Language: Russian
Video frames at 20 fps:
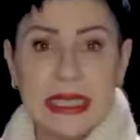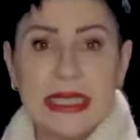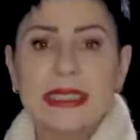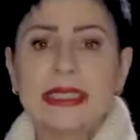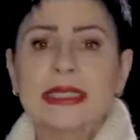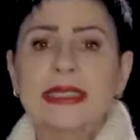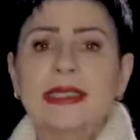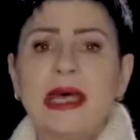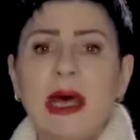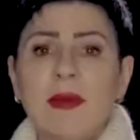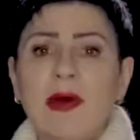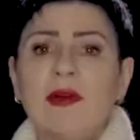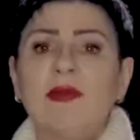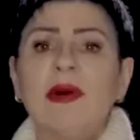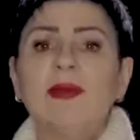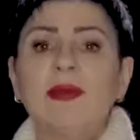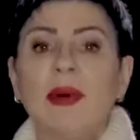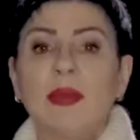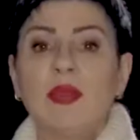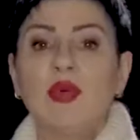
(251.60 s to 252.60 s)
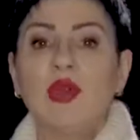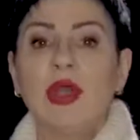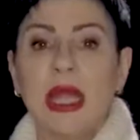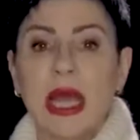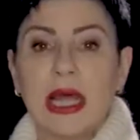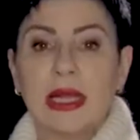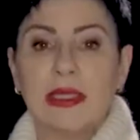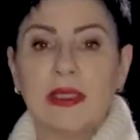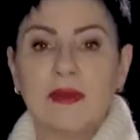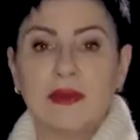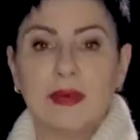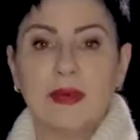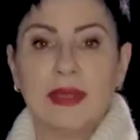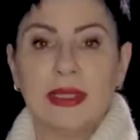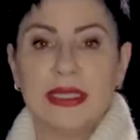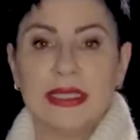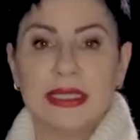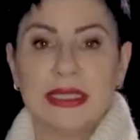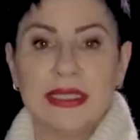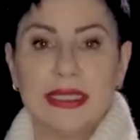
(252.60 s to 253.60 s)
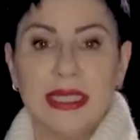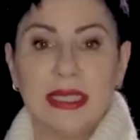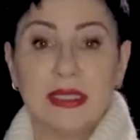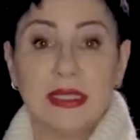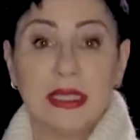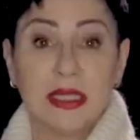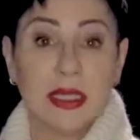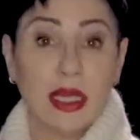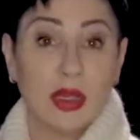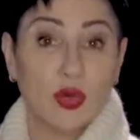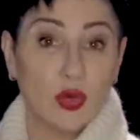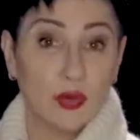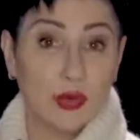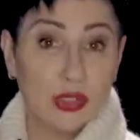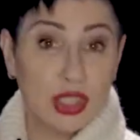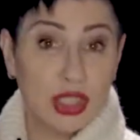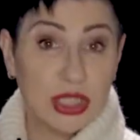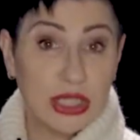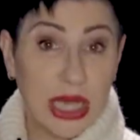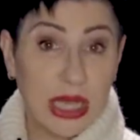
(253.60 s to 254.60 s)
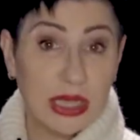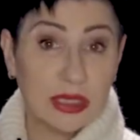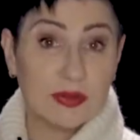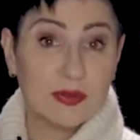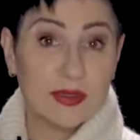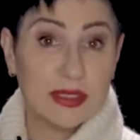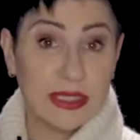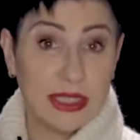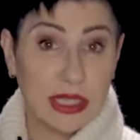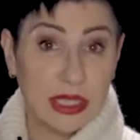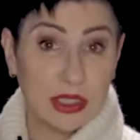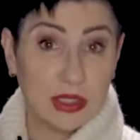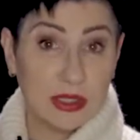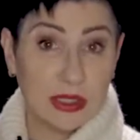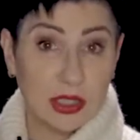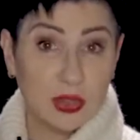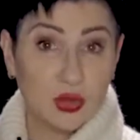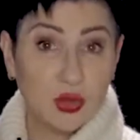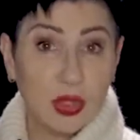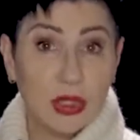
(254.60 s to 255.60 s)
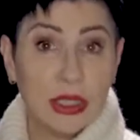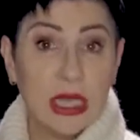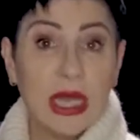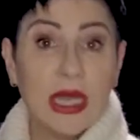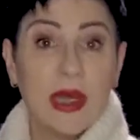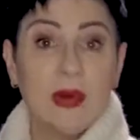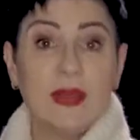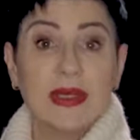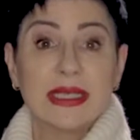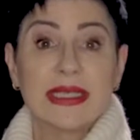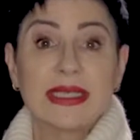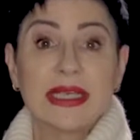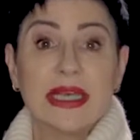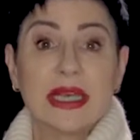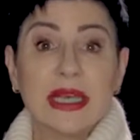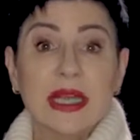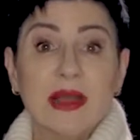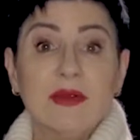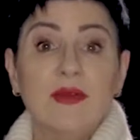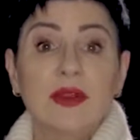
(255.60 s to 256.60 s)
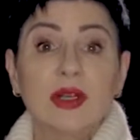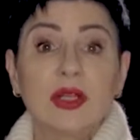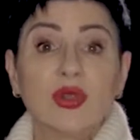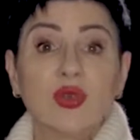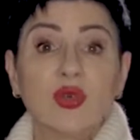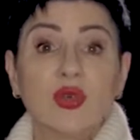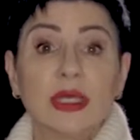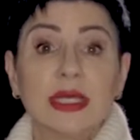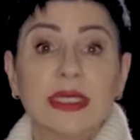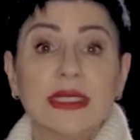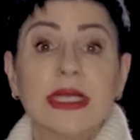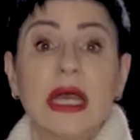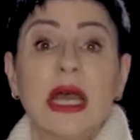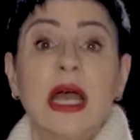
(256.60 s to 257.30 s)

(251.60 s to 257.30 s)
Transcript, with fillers: и самого популярного президента, как убеждал всех Дадон, ПСРМ вернулась